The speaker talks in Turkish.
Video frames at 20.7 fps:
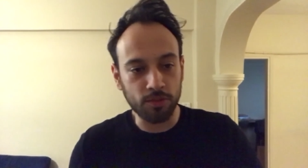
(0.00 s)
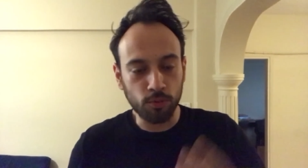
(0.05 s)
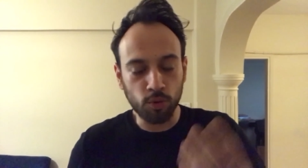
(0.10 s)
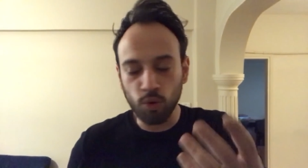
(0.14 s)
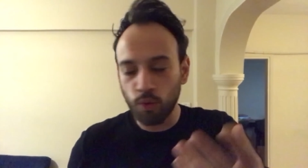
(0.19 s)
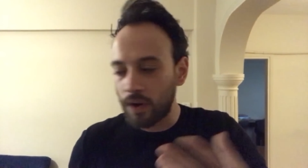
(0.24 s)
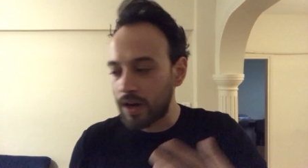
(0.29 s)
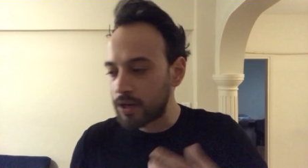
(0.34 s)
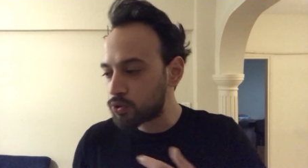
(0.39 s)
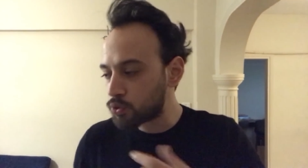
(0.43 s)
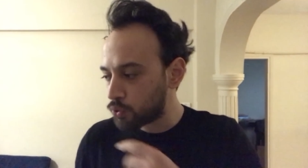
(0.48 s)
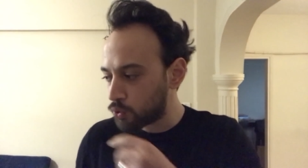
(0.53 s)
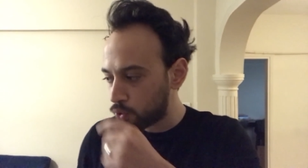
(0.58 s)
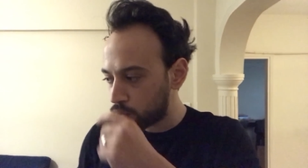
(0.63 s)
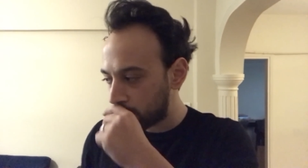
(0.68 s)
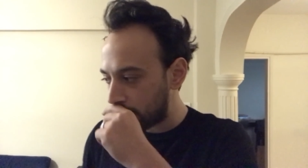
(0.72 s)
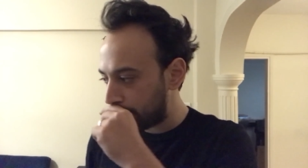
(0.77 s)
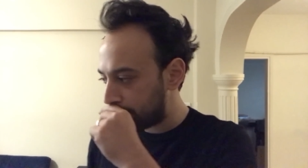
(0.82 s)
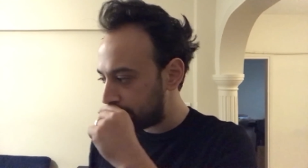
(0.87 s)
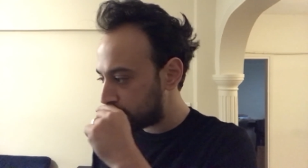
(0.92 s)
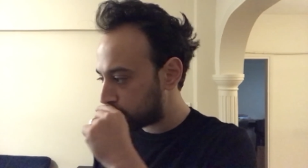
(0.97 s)
Şimdi üniversite
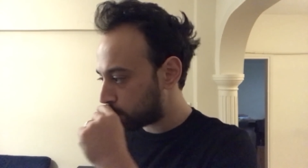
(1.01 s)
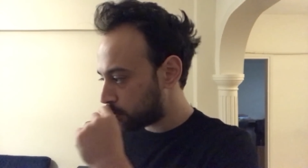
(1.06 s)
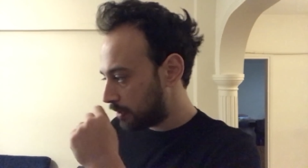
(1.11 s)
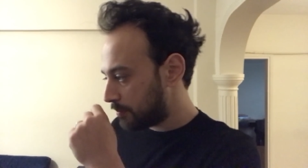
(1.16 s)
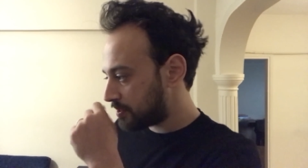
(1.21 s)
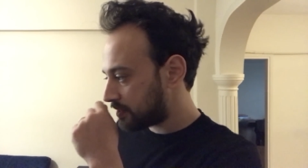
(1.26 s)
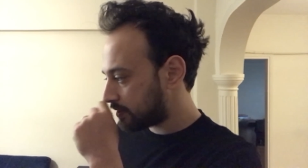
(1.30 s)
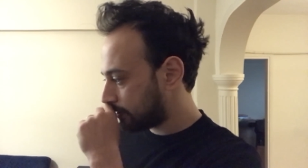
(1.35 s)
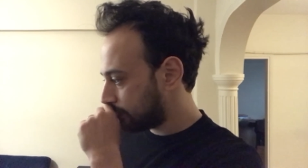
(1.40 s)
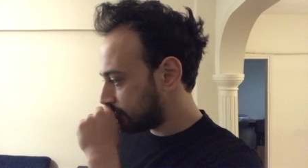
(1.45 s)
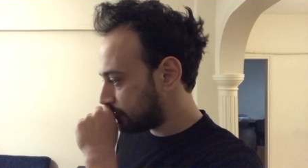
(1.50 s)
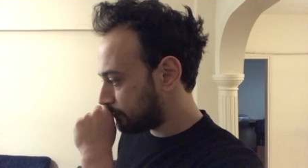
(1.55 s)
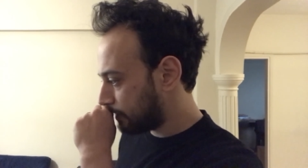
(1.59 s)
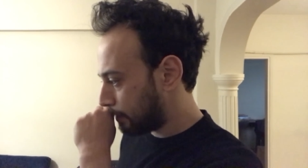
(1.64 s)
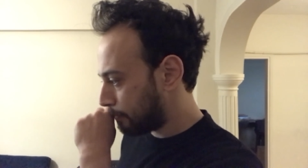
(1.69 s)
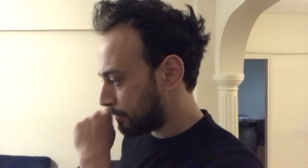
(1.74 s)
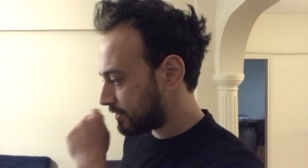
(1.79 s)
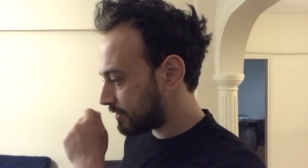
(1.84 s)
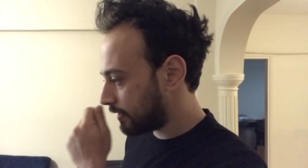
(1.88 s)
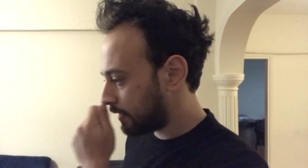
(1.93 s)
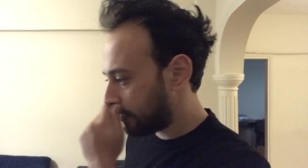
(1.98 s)
okurken bile şöyle bir sıkıntı
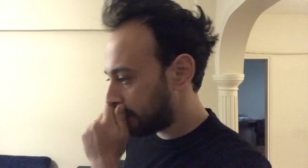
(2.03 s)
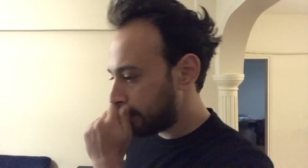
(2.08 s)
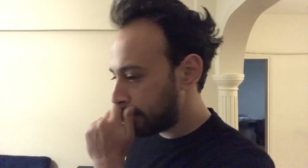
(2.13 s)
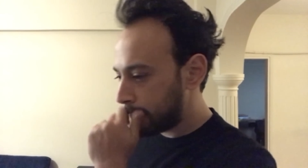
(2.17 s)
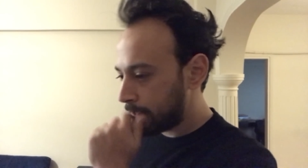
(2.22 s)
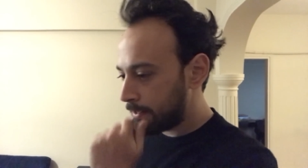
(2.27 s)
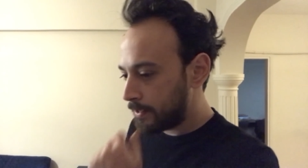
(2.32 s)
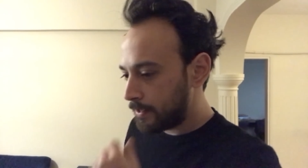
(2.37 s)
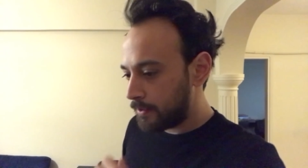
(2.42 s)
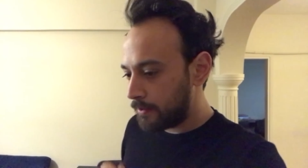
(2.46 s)
var mesela.